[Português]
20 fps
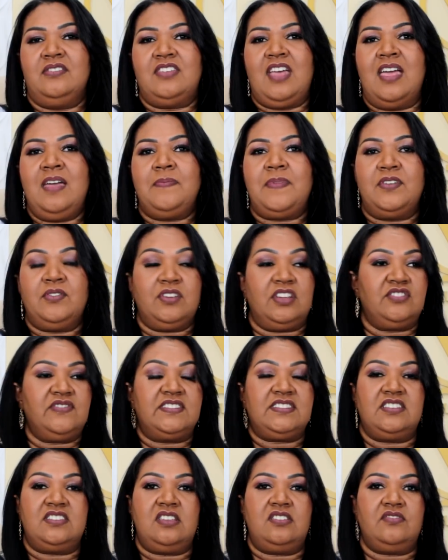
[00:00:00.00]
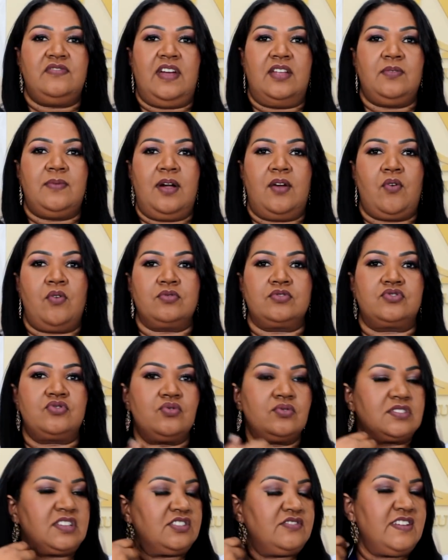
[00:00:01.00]
Já reparou que às vezes a gente vai numa
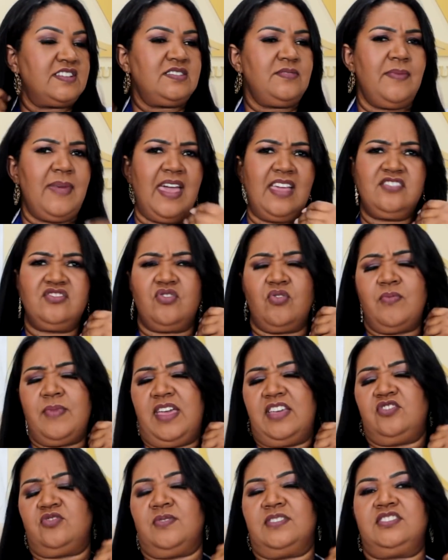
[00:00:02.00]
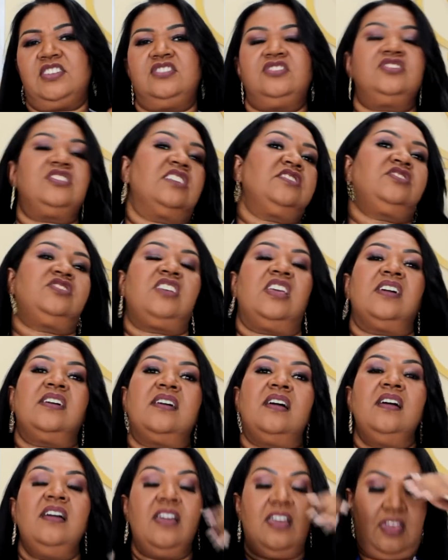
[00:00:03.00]
consulta, às vezes médico mesmo, a gente já
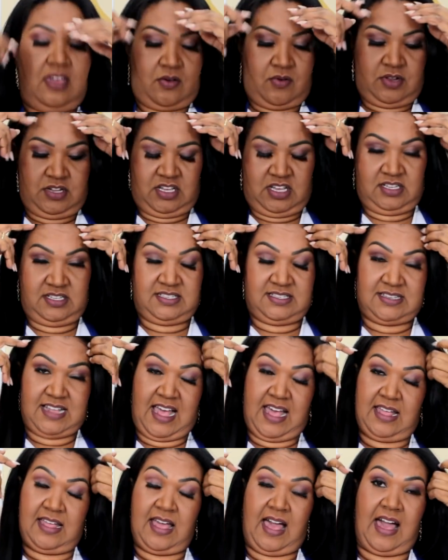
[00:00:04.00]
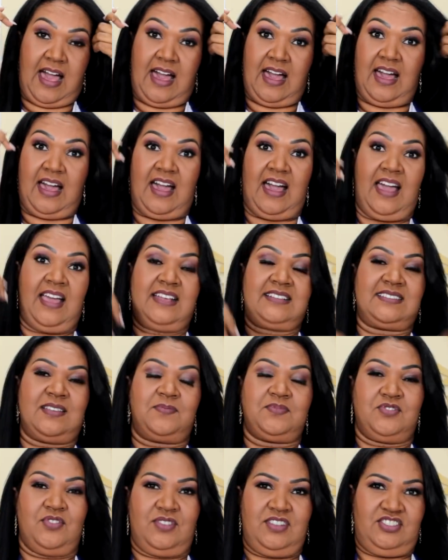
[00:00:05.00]
chega e quando a gente sai, a, a,
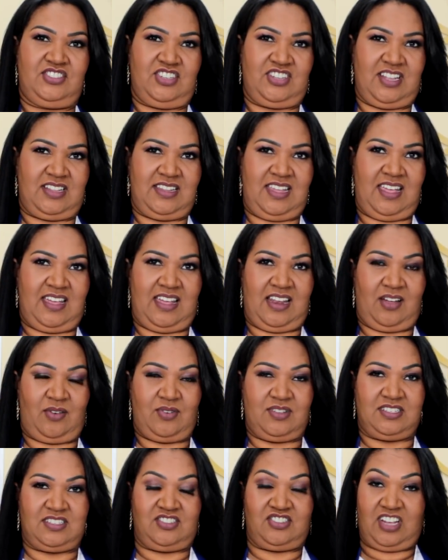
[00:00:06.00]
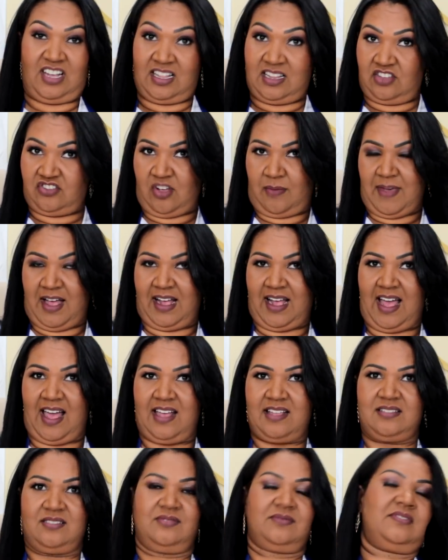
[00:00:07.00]
recepcionista já tem aquela coisa assim, já quer deixar
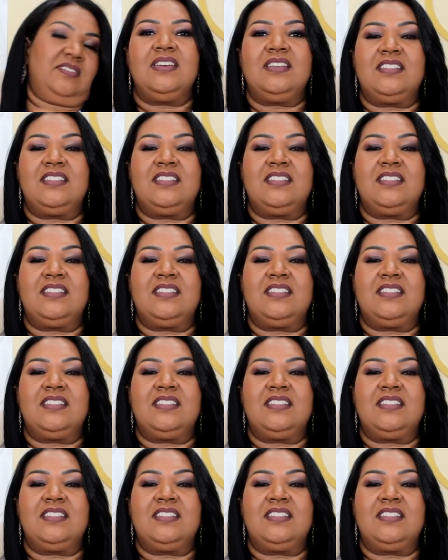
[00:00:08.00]
marcado?